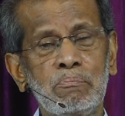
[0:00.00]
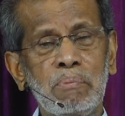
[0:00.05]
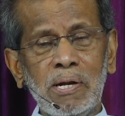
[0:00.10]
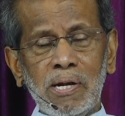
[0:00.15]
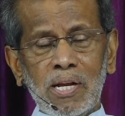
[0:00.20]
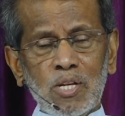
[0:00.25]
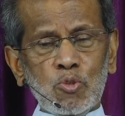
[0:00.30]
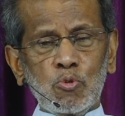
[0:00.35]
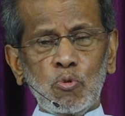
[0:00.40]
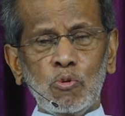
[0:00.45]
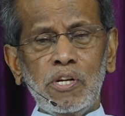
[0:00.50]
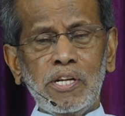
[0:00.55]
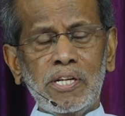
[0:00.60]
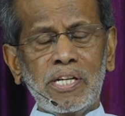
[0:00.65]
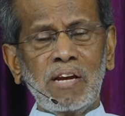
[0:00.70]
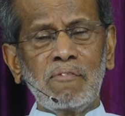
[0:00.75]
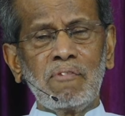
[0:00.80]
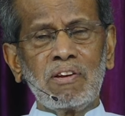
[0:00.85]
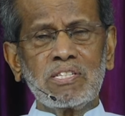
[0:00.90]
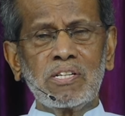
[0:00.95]
இப்படிலாம்
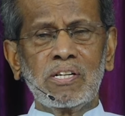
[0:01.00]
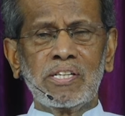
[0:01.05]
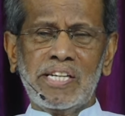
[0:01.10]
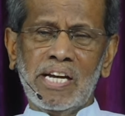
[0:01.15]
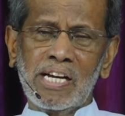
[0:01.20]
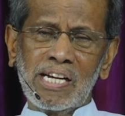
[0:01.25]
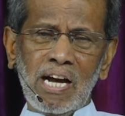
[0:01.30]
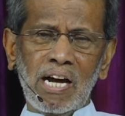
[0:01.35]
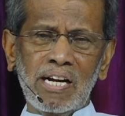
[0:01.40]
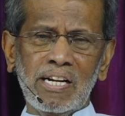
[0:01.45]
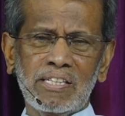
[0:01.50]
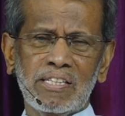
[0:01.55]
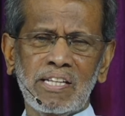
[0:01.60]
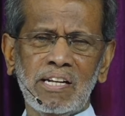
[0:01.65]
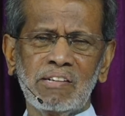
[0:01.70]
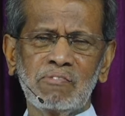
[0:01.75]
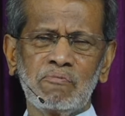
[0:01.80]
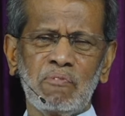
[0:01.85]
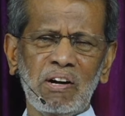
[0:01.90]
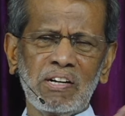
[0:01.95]
சொல்லியிருக்கே வசனம் என்
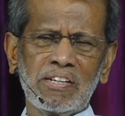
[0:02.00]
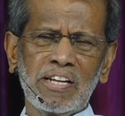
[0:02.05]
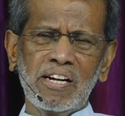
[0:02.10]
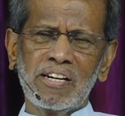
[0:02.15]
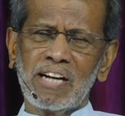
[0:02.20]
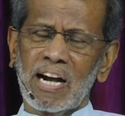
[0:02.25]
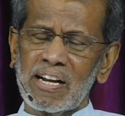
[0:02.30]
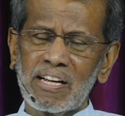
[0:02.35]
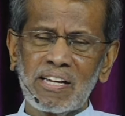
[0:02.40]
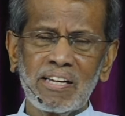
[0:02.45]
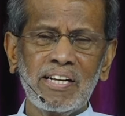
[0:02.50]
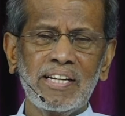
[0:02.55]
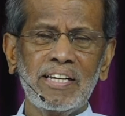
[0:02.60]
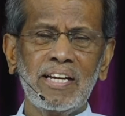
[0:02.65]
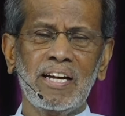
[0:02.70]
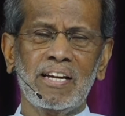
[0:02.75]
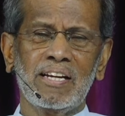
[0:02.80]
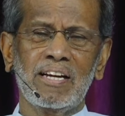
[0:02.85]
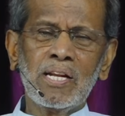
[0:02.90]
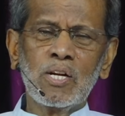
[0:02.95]
காரியத்தின் வாழ்க்கையில்
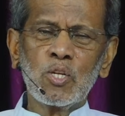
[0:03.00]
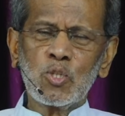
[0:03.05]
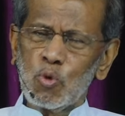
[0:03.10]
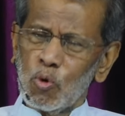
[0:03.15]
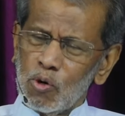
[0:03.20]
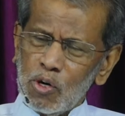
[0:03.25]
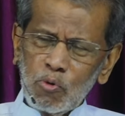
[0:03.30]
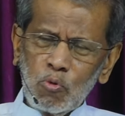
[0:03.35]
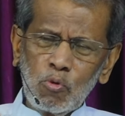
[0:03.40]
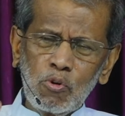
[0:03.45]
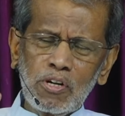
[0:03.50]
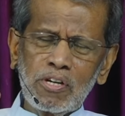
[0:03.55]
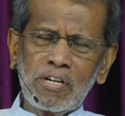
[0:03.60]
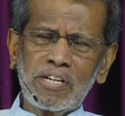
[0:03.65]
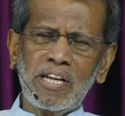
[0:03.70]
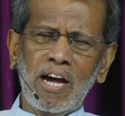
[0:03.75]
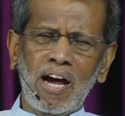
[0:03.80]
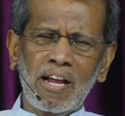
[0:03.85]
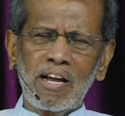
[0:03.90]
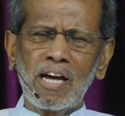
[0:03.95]
நடக்கலையே என்று சொல்லி
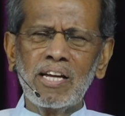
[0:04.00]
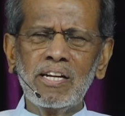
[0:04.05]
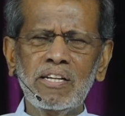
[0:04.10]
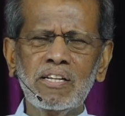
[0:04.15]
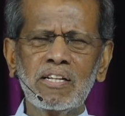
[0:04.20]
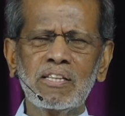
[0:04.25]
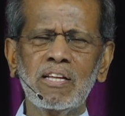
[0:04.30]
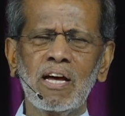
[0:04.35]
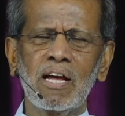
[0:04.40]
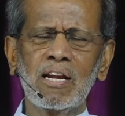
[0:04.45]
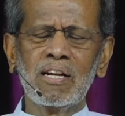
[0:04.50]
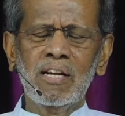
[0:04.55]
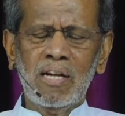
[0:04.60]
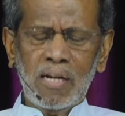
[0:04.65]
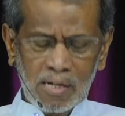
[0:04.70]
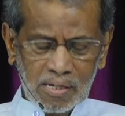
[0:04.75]
கொண்டிருக்கிற யாராயில் இருந்தால்